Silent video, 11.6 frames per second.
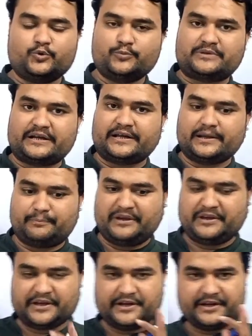यूट्यूब चैनल
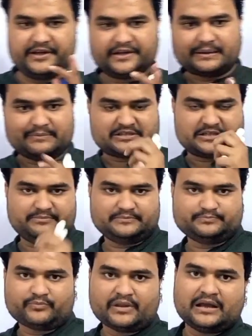बी के टी केमिस्ट्री में
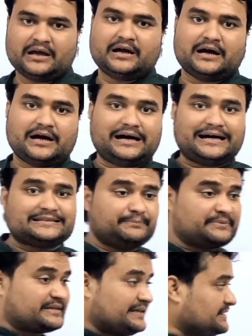आज
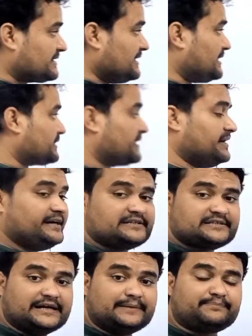हम टेंथ क्लास के
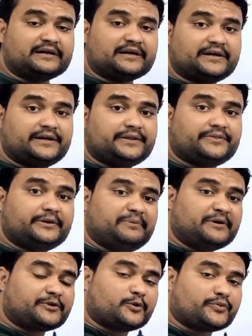चैप्टर एसिड
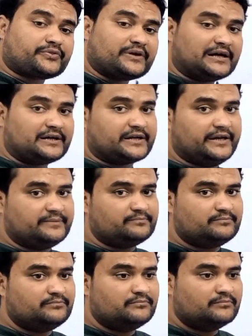बेस और साल्ट के
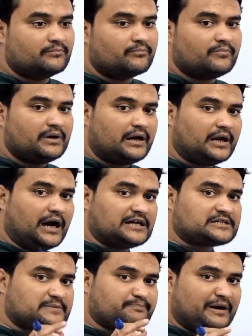
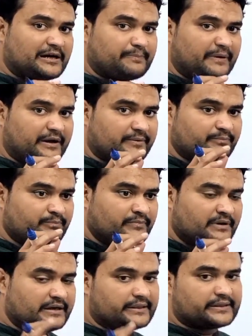लास्ट पार्ट पर
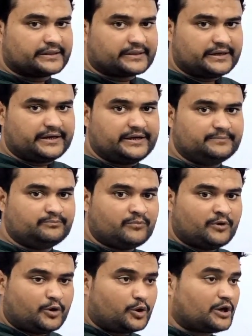डिस्कस करेंगे
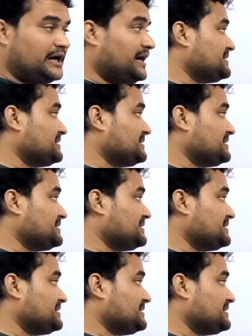और